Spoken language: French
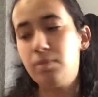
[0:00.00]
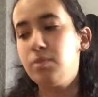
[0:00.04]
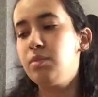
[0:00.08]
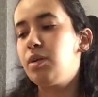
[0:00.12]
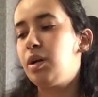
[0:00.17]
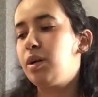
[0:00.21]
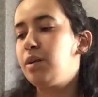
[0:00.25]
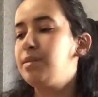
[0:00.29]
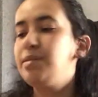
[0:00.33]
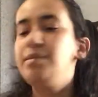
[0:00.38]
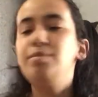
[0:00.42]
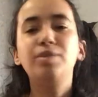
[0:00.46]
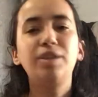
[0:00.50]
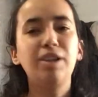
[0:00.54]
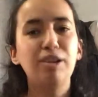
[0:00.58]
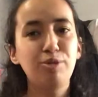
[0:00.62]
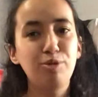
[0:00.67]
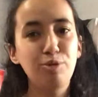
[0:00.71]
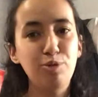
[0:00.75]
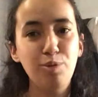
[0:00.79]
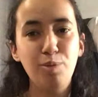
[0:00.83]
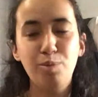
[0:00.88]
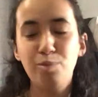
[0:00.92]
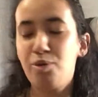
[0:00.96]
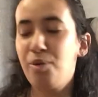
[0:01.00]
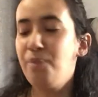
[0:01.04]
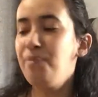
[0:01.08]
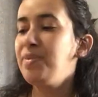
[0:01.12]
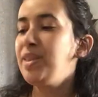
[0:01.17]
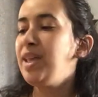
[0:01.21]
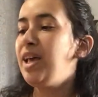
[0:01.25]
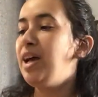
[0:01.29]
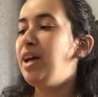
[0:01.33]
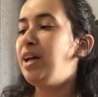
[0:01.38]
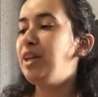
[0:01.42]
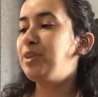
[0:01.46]
Voilà, c'est quelques sont
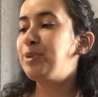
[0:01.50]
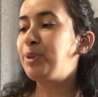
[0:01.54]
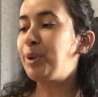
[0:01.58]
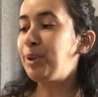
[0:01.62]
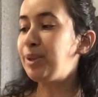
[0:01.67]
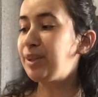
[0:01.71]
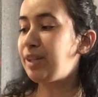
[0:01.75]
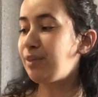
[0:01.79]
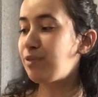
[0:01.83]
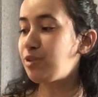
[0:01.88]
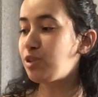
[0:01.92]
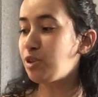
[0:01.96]
39